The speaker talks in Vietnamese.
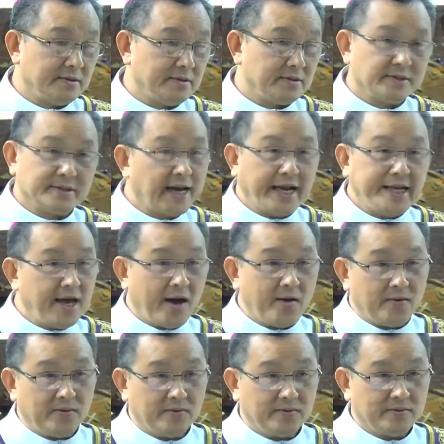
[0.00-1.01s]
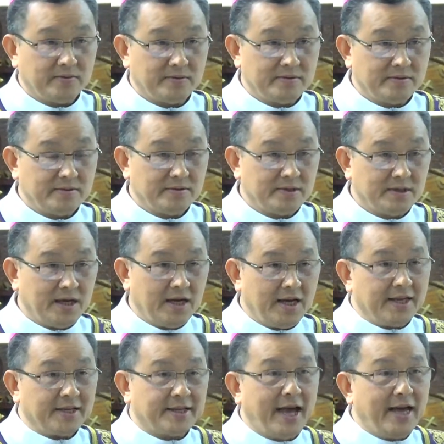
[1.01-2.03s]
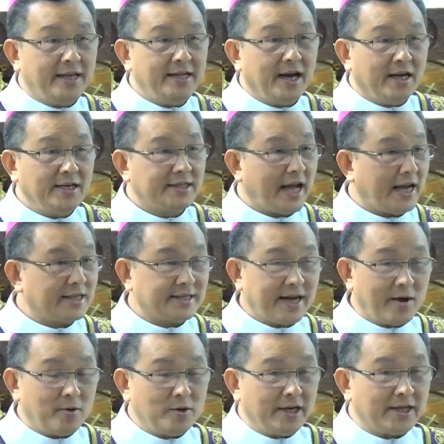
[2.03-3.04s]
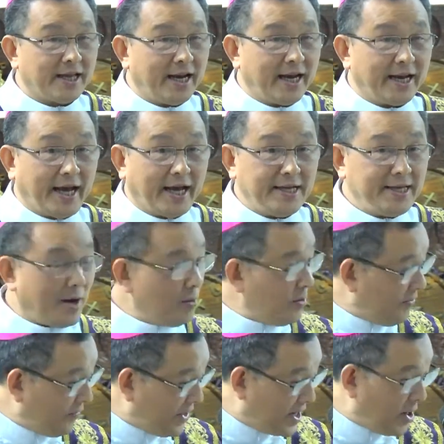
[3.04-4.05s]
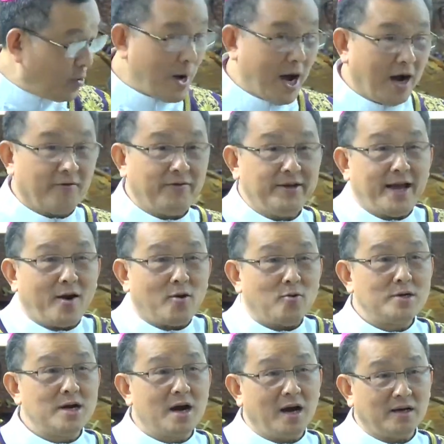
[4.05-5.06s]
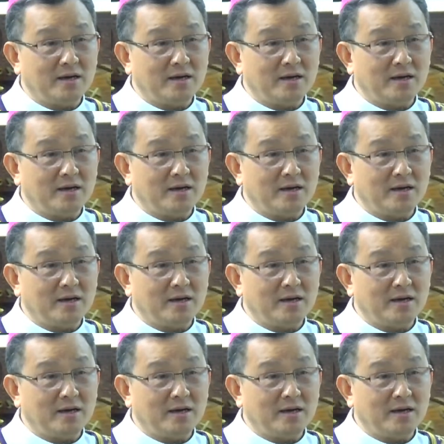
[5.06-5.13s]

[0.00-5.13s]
đánh nhau thế giới tại sao người ta lại đánh nhau vì không ở với nhau được